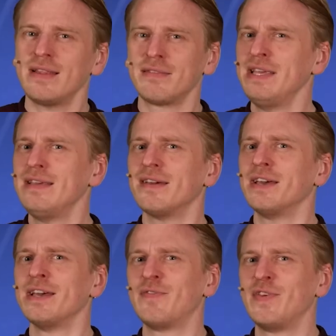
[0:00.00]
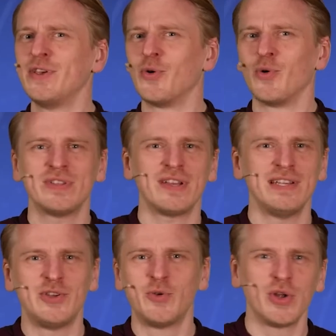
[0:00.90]
geht nie irgendwie unter
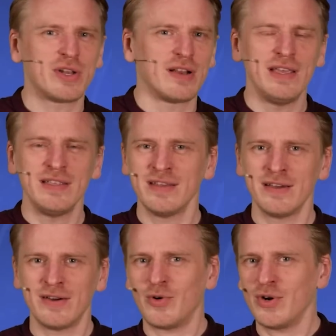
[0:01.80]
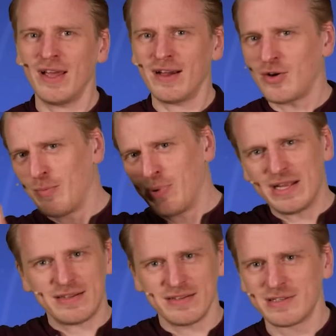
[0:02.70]
die Gürtellinie oder
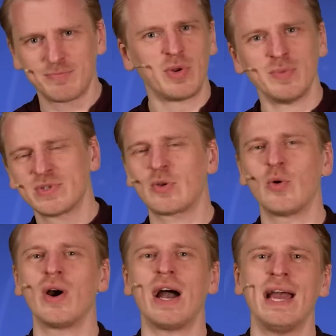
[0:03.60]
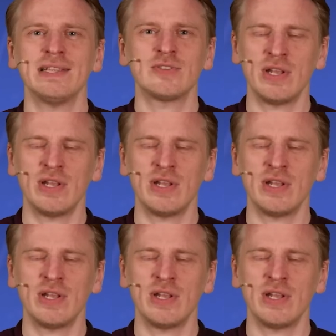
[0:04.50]
komplett ins Plumpsklo rein,